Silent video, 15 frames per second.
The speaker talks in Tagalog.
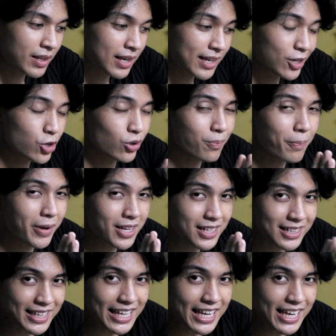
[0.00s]
yung milk
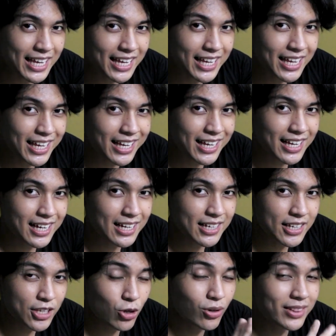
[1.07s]
tea.
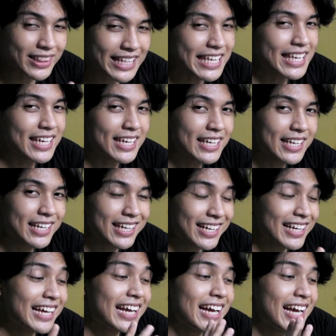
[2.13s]
Yung tea.
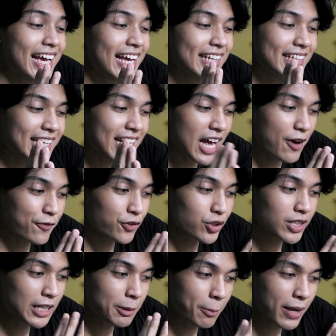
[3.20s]
And then after
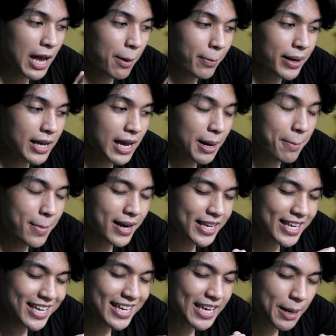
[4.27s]
that, maya-maya,
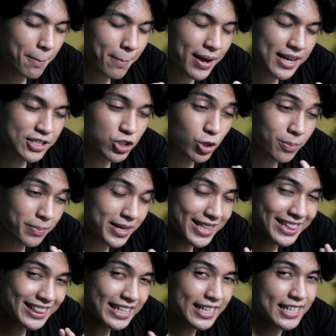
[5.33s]
magiging medyo
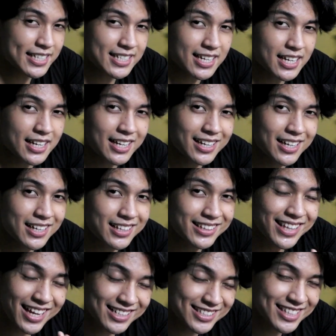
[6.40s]
minty na siya.
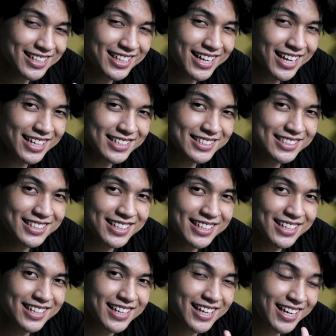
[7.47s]
That's it, guys.
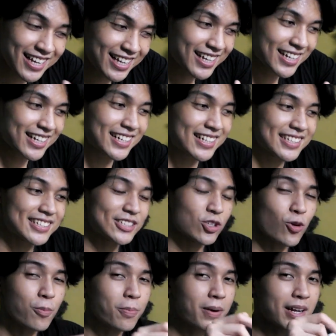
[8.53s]

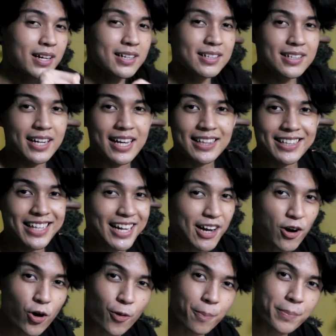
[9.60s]
Sobrang ganda ng
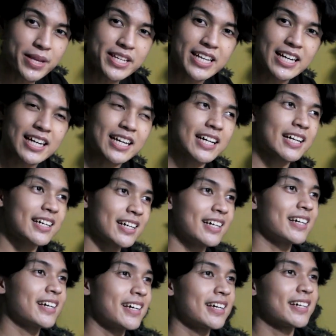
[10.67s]
combi niya
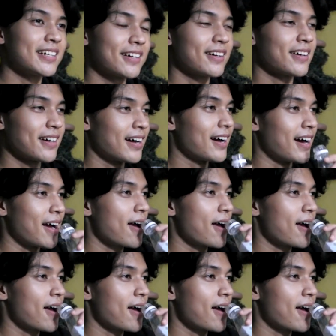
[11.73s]
Ah.